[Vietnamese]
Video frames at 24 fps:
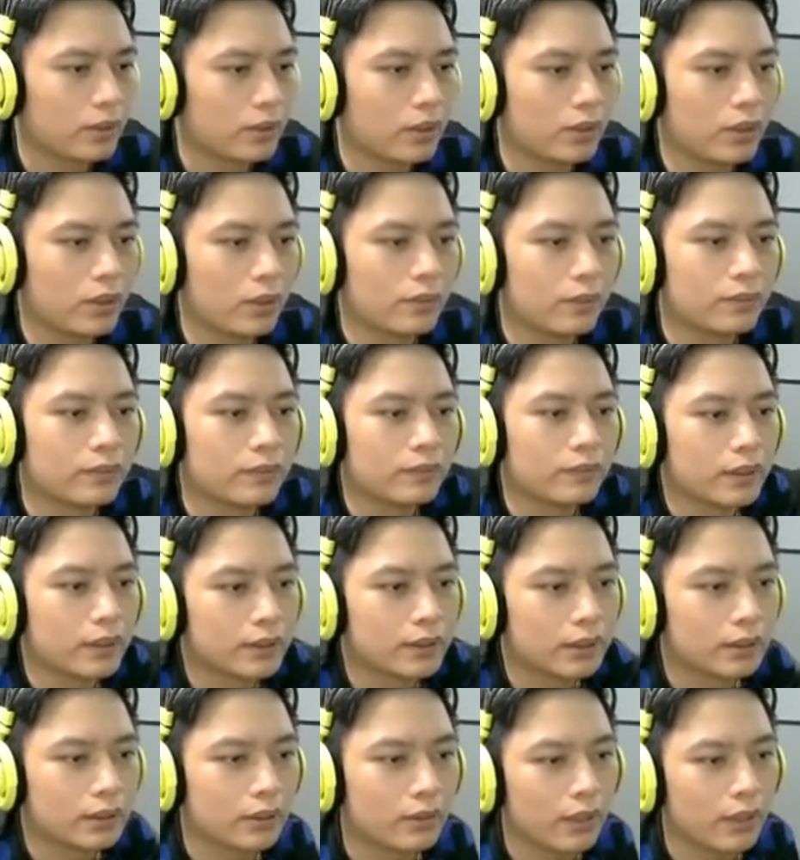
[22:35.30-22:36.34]
người cuối cùng và
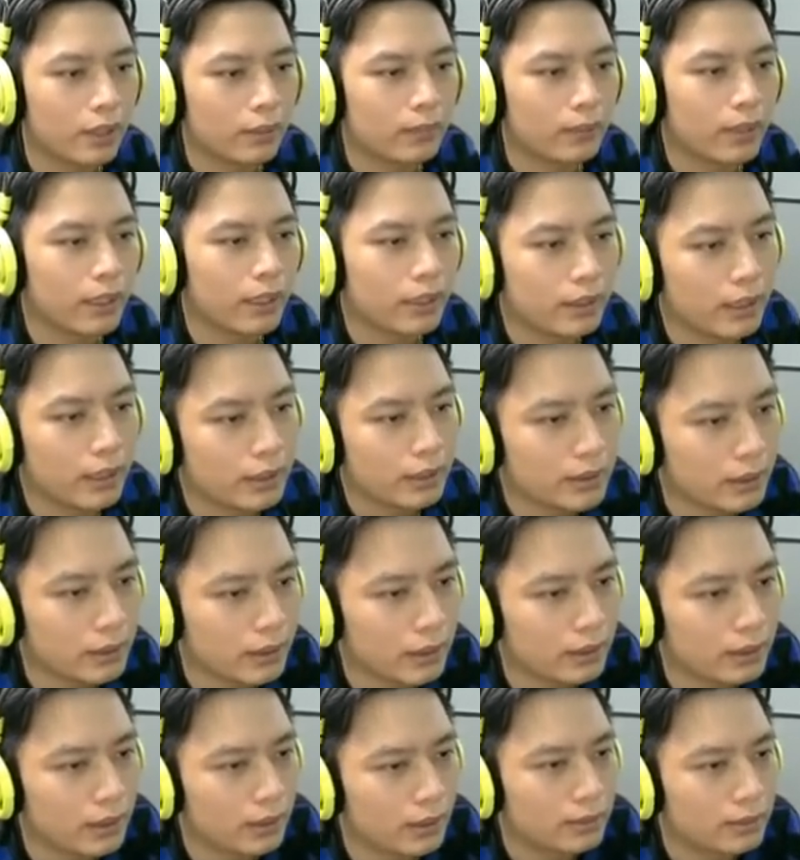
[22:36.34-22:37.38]
trận đấu ngày hôm nay thì đã xác
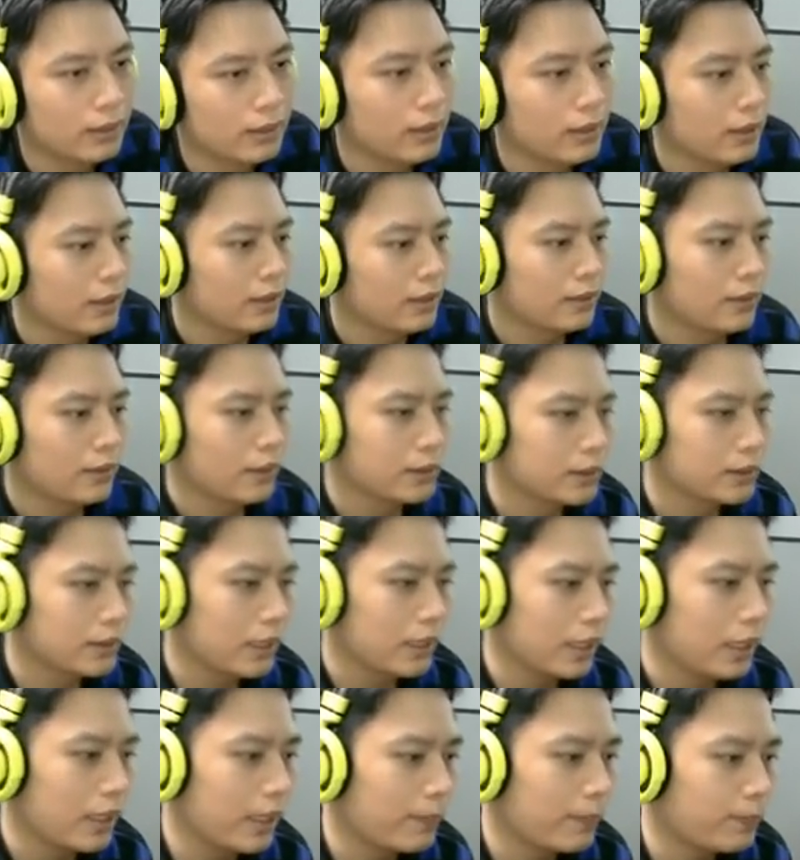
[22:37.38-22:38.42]
định được đó
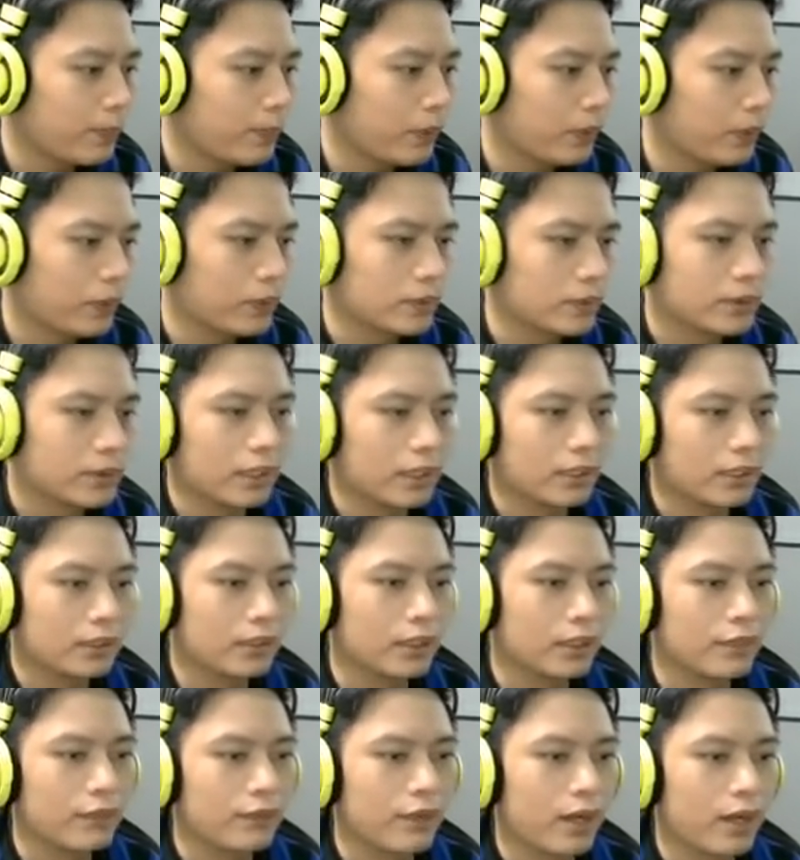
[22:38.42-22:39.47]
chính là Apple sẽ là
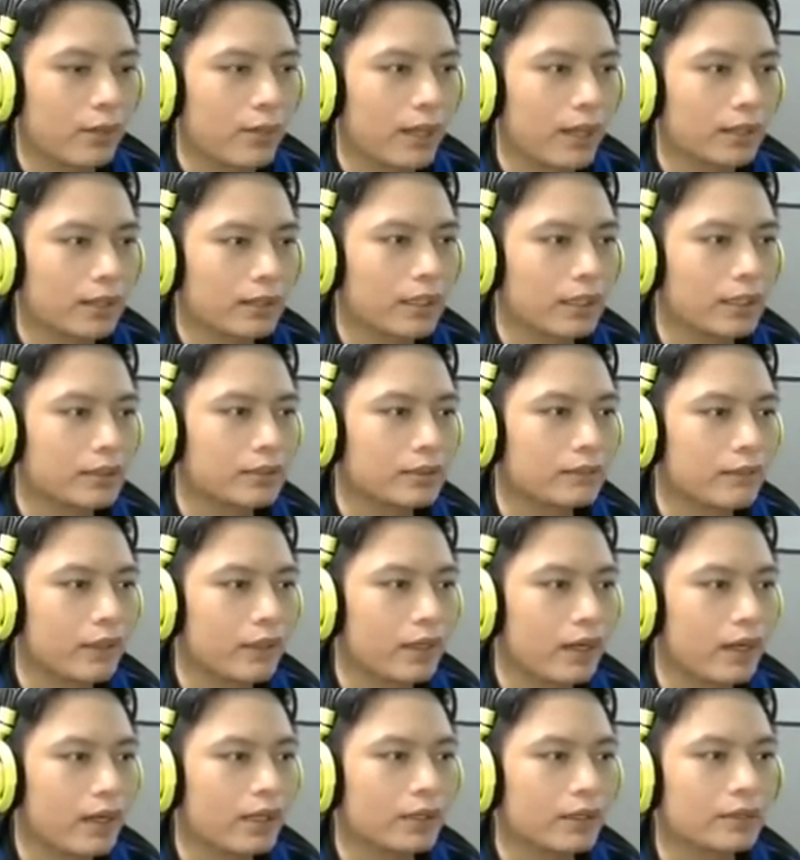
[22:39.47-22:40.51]
người vào bán kết
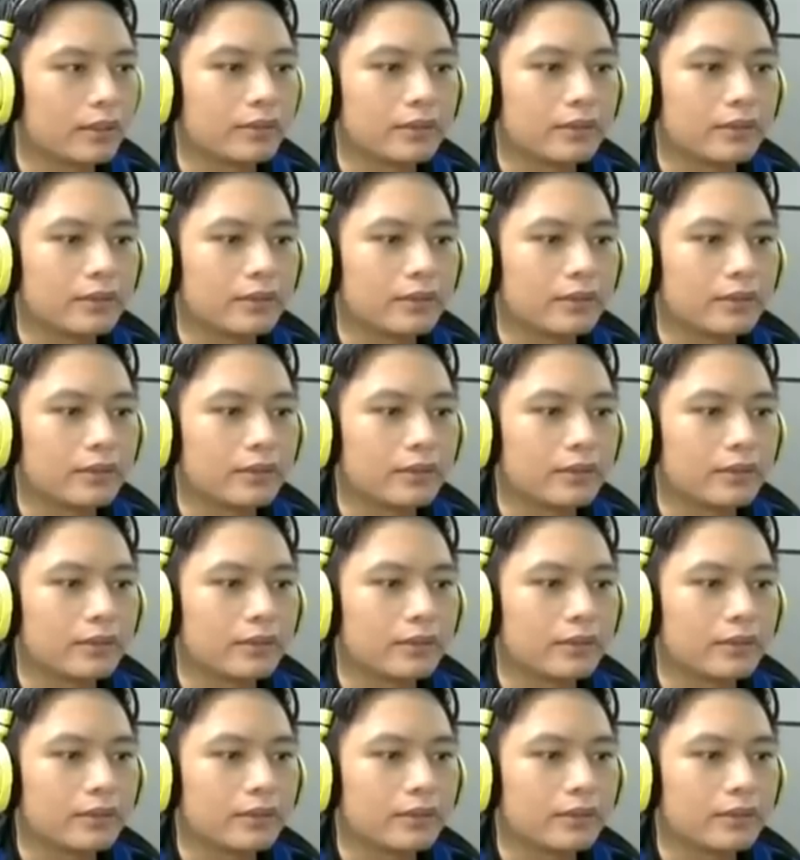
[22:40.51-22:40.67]
và đợi